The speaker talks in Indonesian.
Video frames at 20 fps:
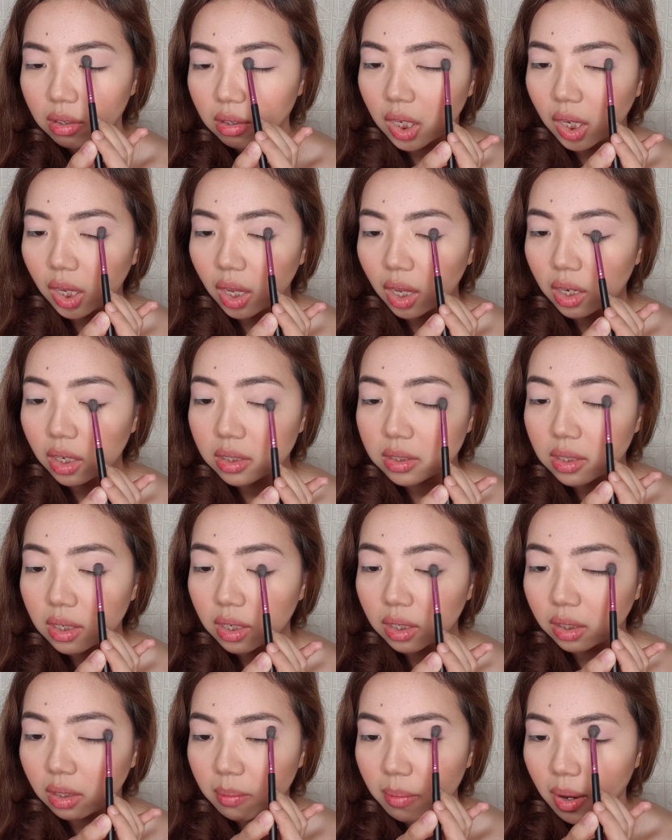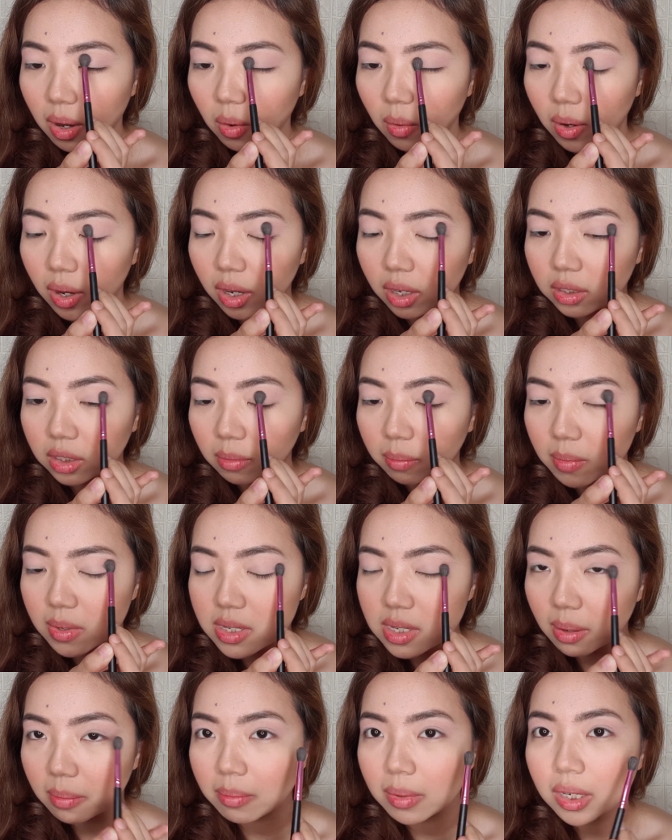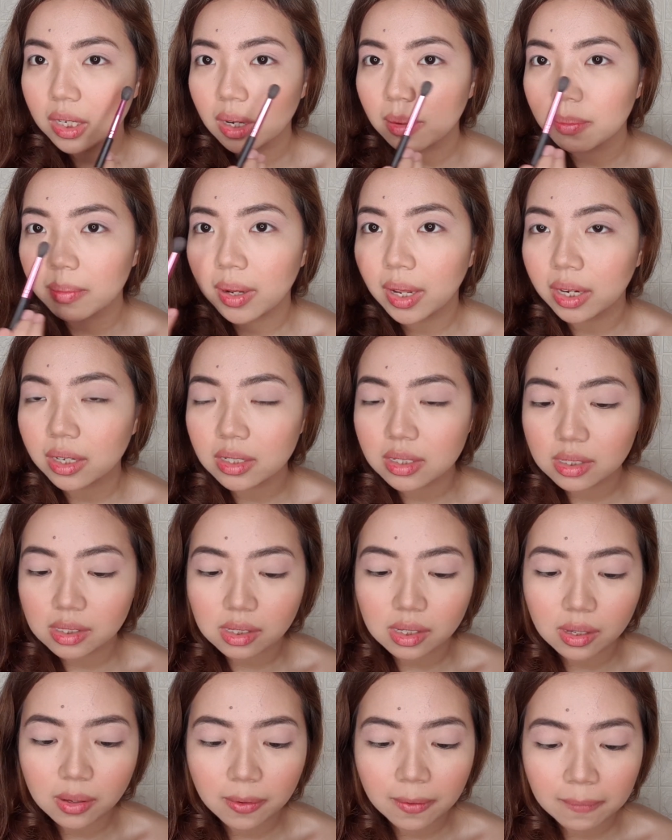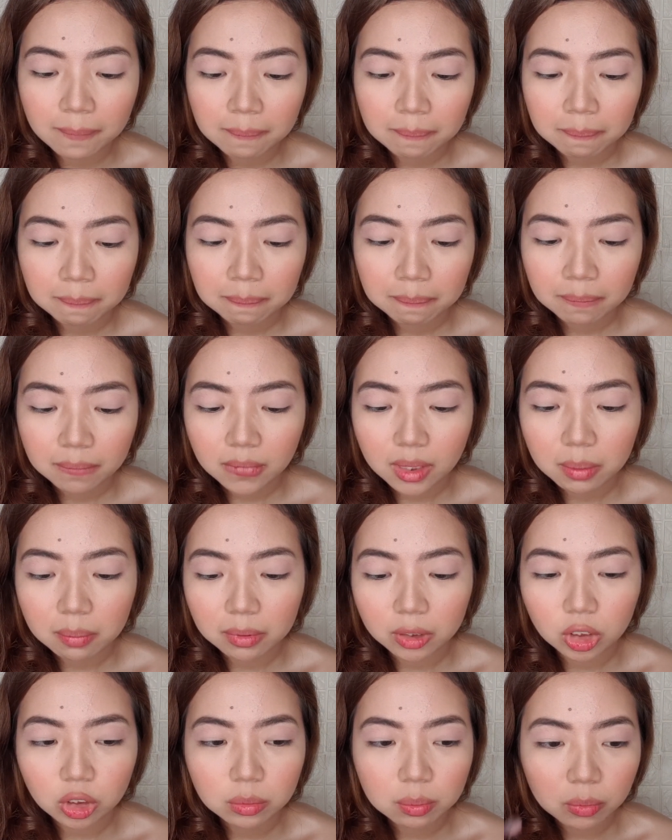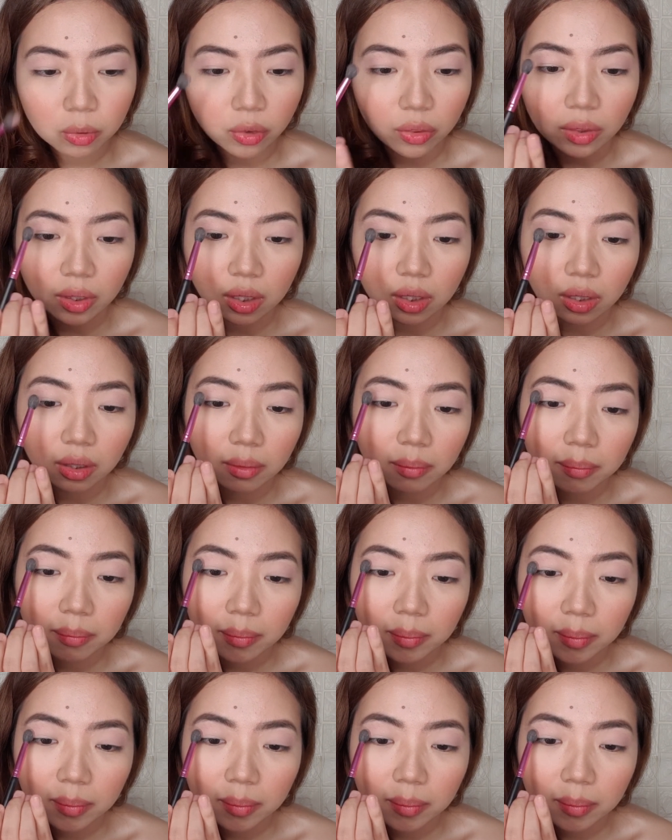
ini kayak agak sedikit ke bawah tapi sambil ngeblend si smoothie-nya